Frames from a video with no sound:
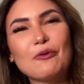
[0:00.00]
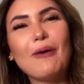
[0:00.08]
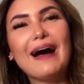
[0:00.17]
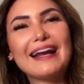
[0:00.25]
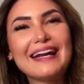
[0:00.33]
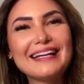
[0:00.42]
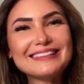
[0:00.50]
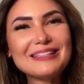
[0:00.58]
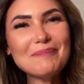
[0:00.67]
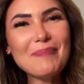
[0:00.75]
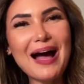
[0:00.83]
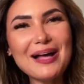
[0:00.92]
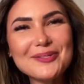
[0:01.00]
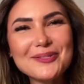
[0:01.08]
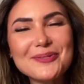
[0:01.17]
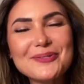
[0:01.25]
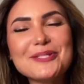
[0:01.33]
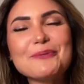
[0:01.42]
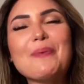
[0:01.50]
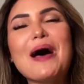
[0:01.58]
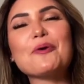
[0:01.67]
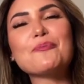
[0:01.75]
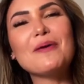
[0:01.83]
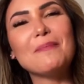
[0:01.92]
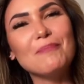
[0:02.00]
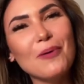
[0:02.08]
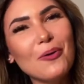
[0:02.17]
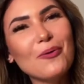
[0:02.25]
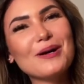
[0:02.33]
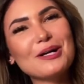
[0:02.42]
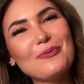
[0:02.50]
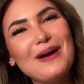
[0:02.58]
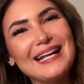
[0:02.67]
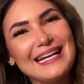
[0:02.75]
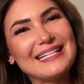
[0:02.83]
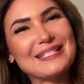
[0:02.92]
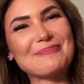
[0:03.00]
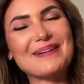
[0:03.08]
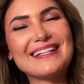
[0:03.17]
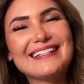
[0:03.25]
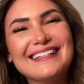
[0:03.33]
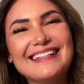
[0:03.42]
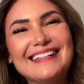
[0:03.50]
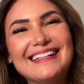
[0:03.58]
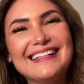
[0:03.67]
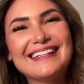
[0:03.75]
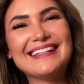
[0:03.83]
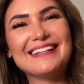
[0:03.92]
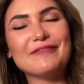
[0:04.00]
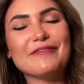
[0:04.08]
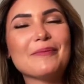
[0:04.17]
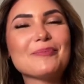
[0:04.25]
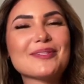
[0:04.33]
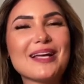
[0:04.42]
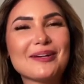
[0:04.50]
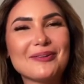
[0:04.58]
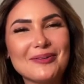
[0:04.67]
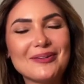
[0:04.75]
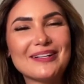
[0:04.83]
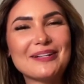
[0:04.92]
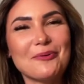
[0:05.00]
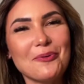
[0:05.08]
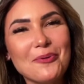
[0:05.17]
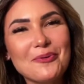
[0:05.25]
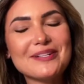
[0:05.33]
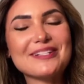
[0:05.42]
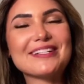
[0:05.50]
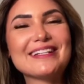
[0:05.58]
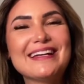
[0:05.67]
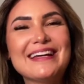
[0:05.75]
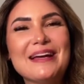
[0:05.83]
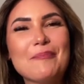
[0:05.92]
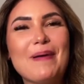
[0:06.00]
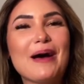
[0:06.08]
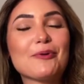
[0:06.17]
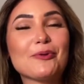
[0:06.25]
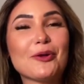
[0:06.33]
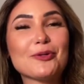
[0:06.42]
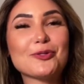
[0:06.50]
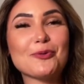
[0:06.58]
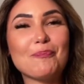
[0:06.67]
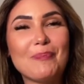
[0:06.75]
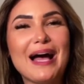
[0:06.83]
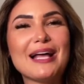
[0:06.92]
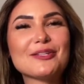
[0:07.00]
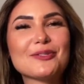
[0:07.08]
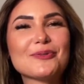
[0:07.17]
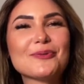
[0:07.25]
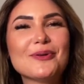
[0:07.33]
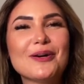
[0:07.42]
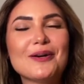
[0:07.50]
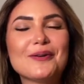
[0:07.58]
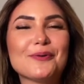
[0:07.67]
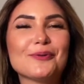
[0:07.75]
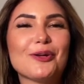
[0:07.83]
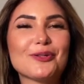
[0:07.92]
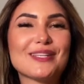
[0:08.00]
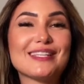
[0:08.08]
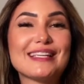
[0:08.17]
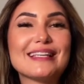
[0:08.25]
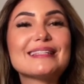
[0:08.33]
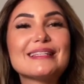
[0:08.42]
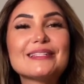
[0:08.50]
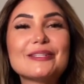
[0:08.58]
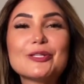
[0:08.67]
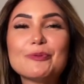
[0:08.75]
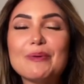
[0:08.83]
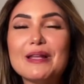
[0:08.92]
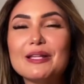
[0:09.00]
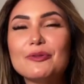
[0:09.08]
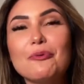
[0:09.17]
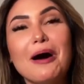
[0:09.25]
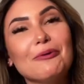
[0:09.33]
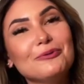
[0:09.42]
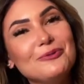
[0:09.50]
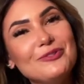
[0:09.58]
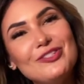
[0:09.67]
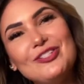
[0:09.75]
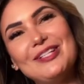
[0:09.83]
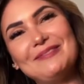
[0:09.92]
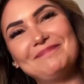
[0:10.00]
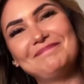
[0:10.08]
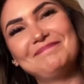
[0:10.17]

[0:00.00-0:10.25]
40 passos para uma boa quaresma. Vamos agora, hoje, para o nosso passo, o nosso exercício espiritual do dia.